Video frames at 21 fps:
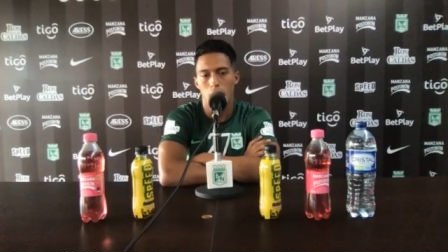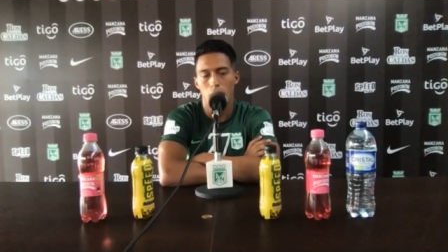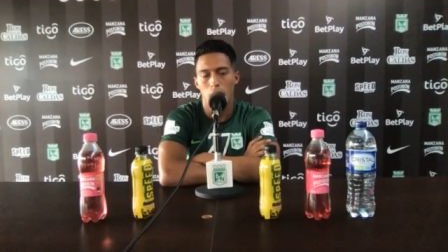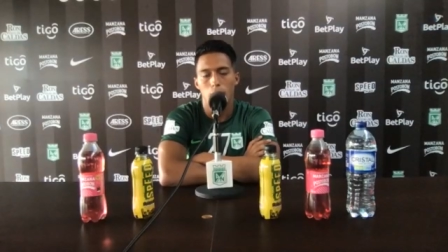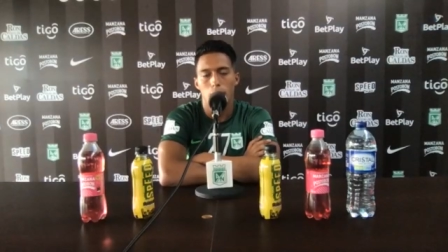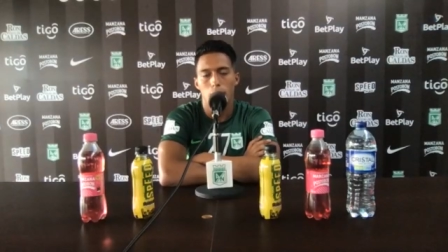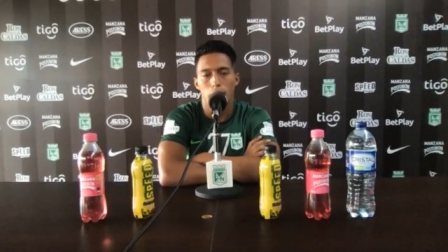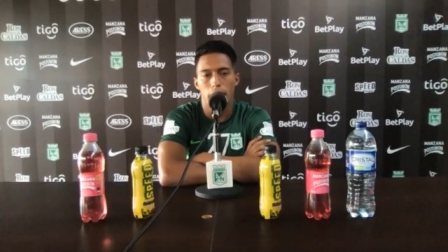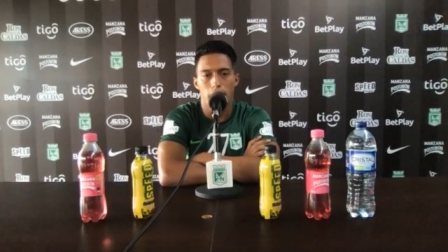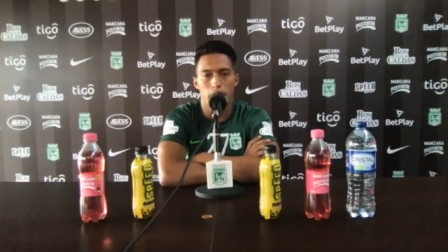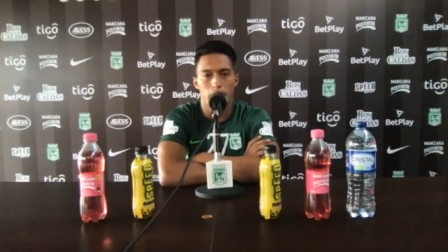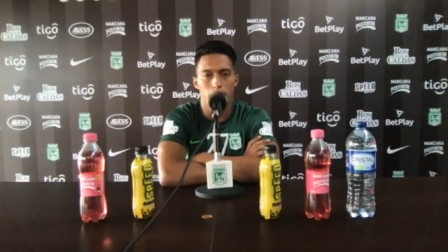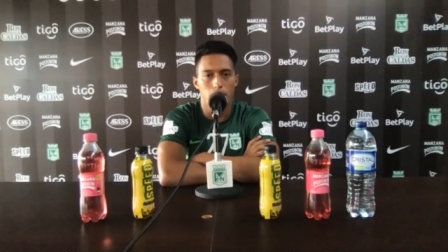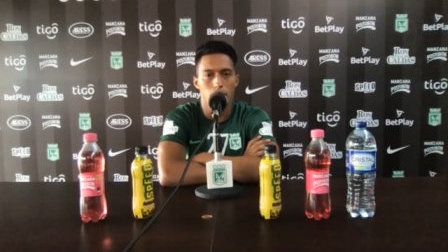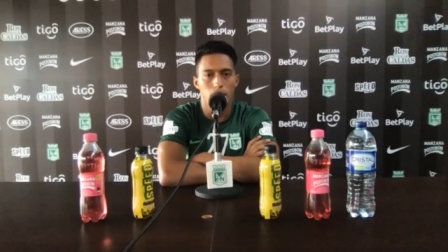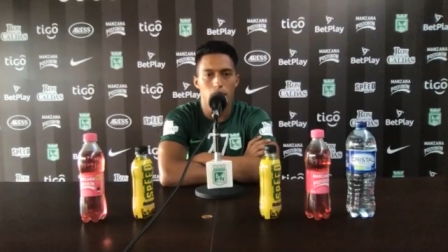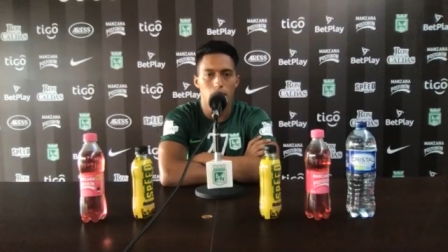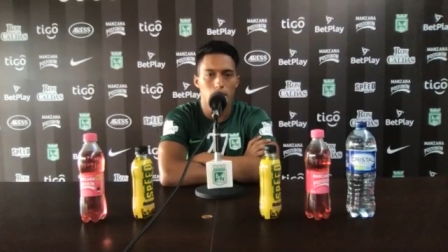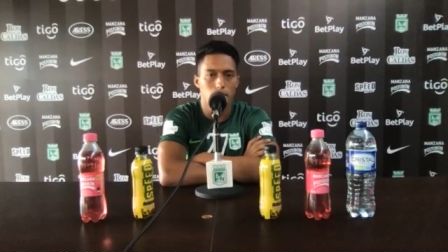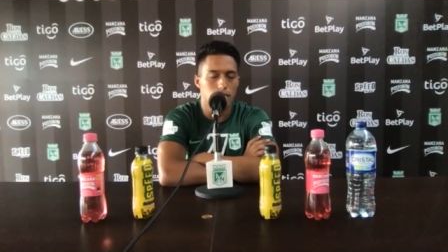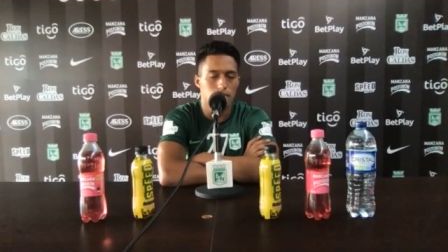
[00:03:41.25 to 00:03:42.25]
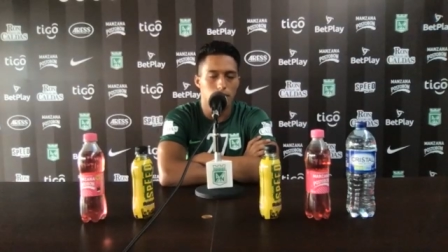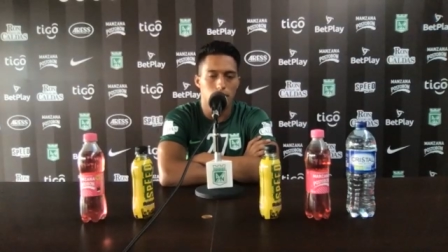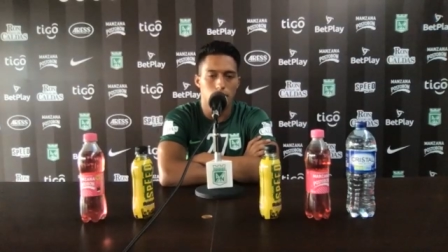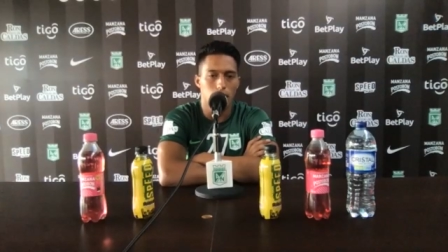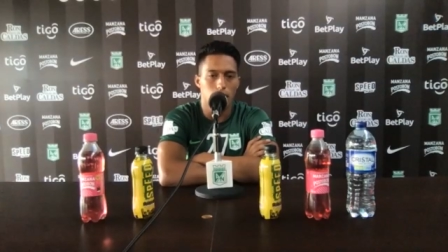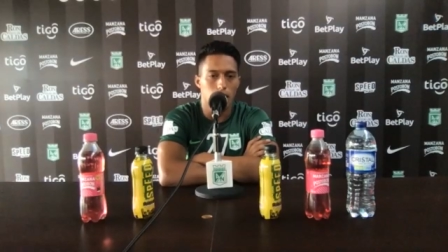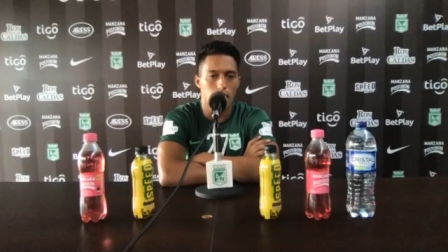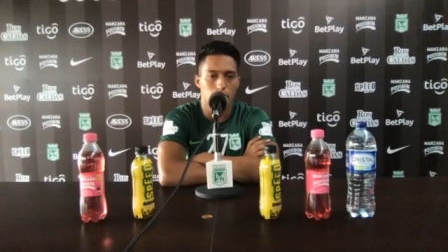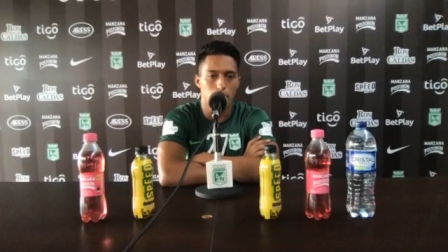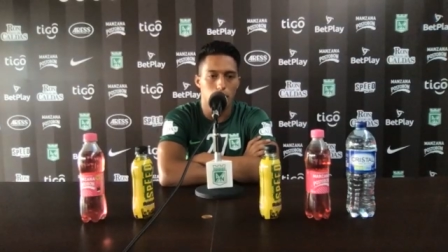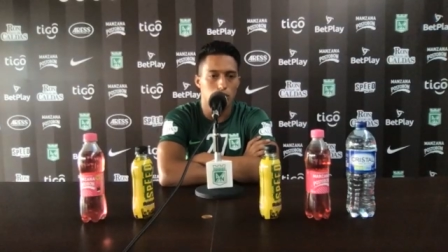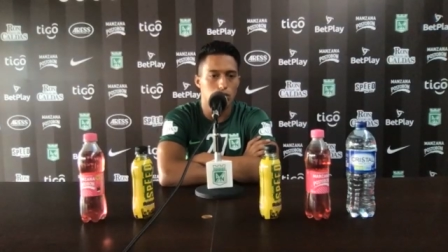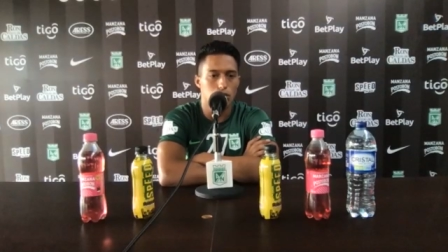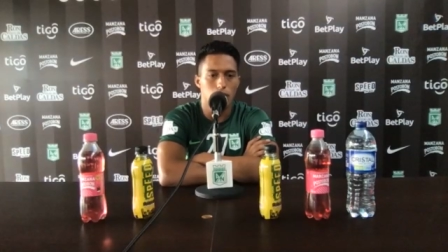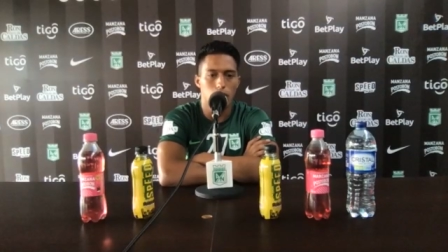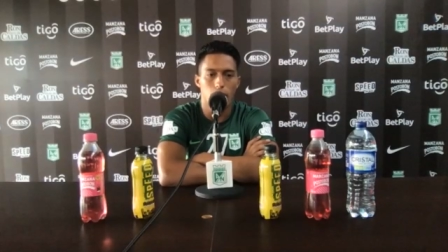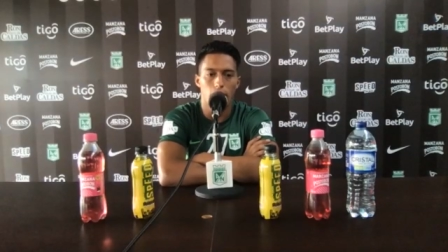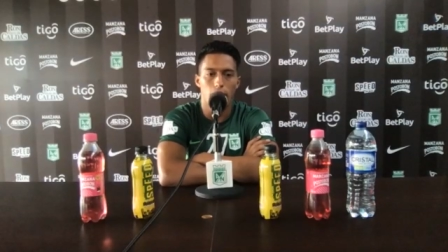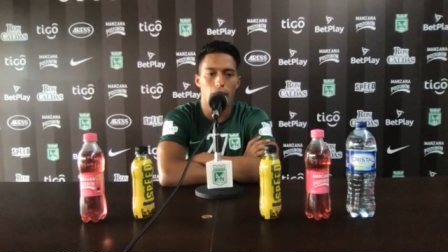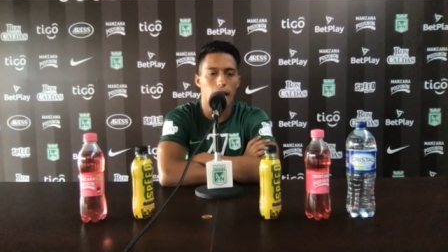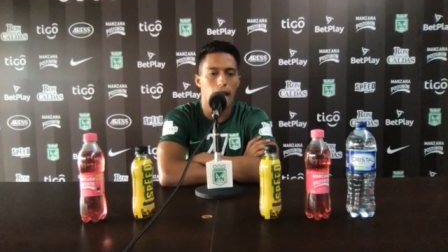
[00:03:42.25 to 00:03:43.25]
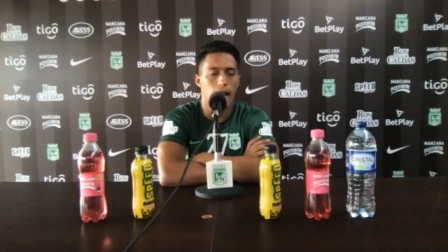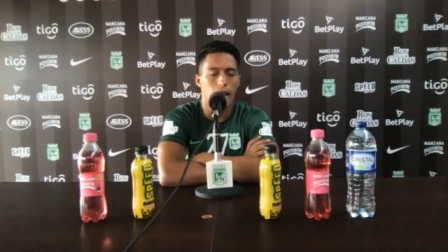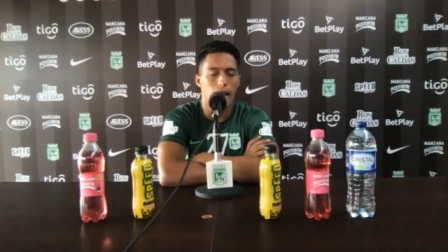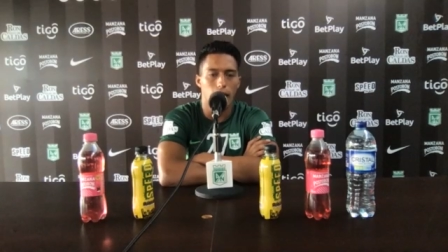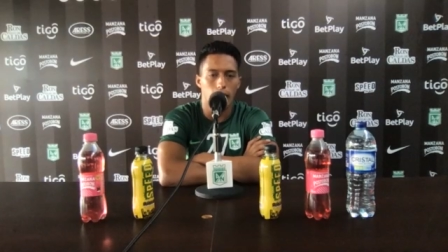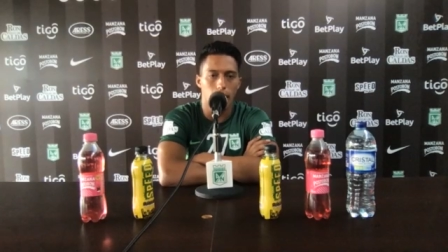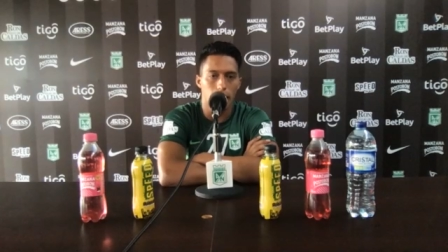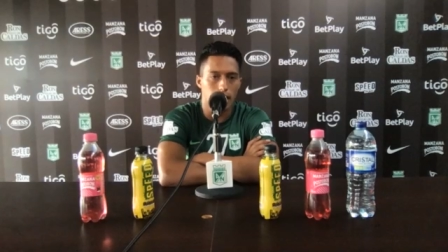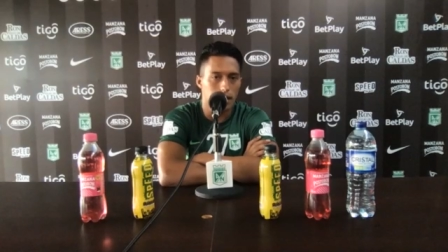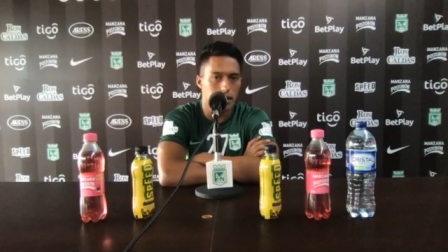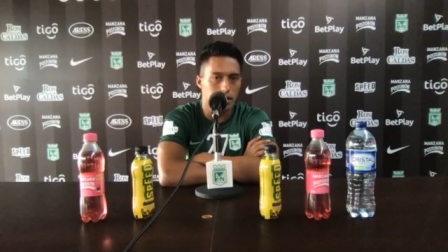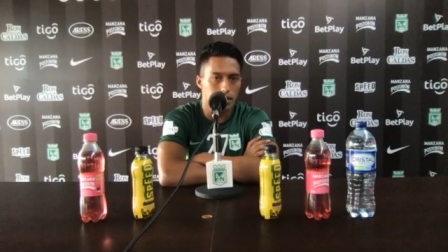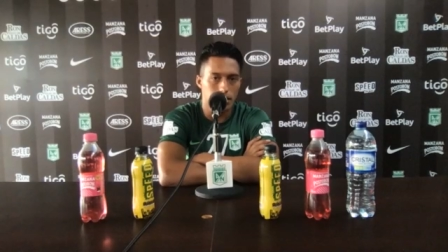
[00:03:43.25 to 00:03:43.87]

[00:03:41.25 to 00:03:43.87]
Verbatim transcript: para mí, tenemos que ganar